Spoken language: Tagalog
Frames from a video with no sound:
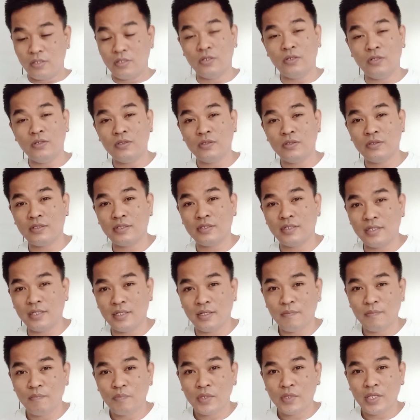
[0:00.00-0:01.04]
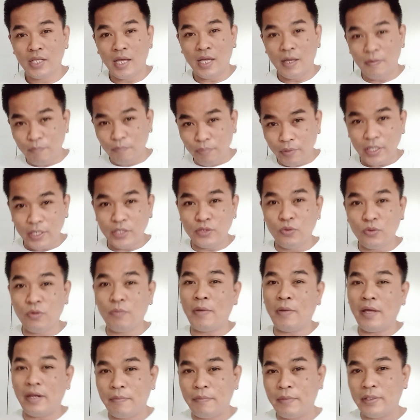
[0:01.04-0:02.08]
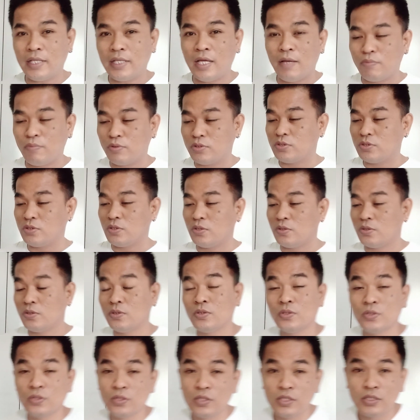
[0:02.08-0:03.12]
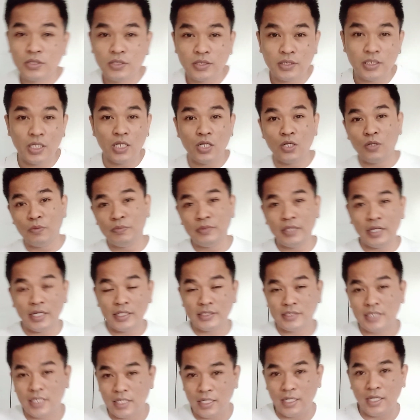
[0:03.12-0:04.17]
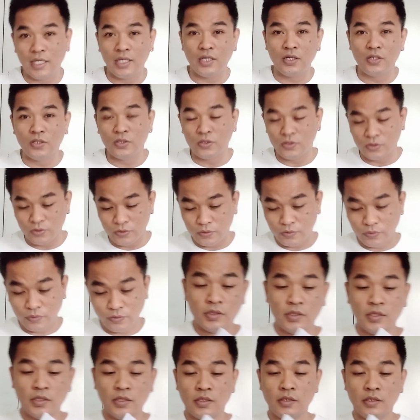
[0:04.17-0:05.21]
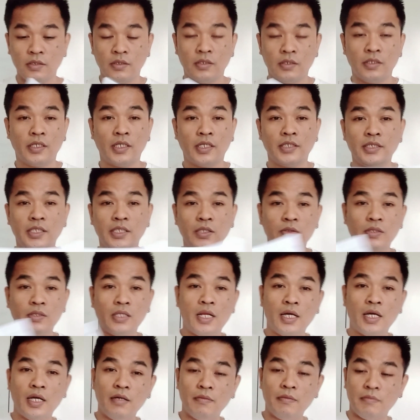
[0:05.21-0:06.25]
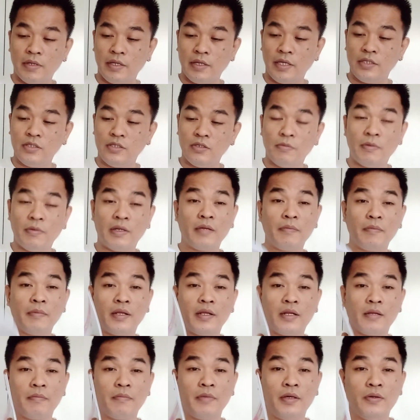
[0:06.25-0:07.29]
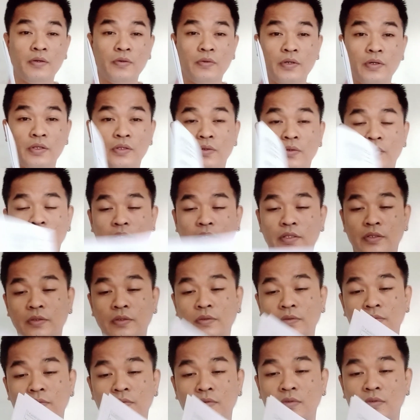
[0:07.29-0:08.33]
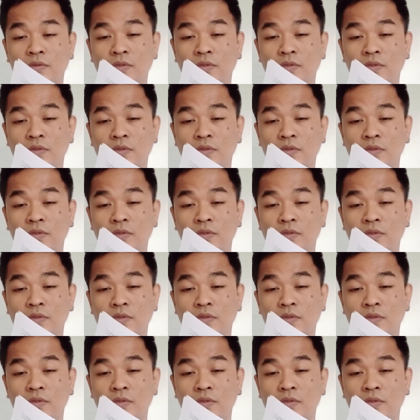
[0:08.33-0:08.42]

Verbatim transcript: No? Ang pressure para matapos to sa loob ng isang linggo. Kasi ho talagang medyo marami-rami ho ito eh, no?